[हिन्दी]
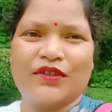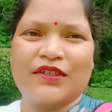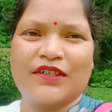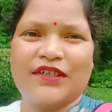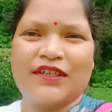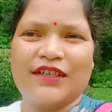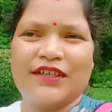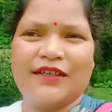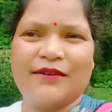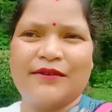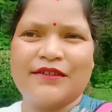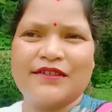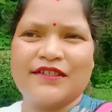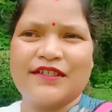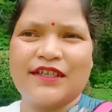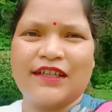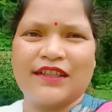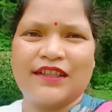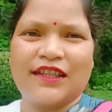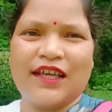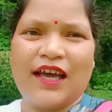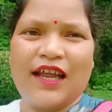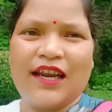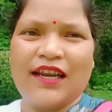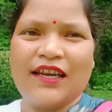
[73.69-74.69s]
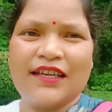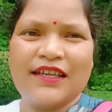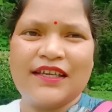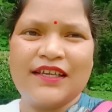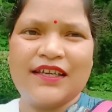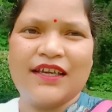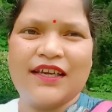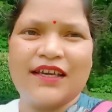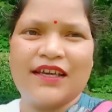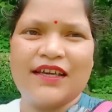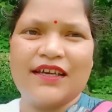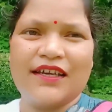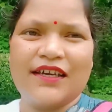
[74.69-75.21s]
कि संथाल नहीं
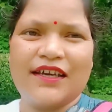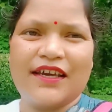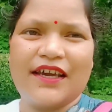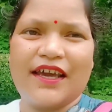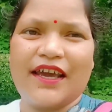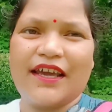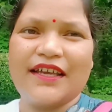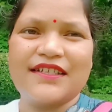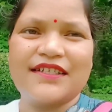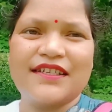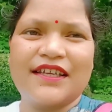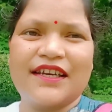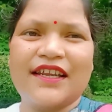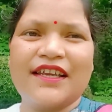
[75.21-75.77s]
है ऐसे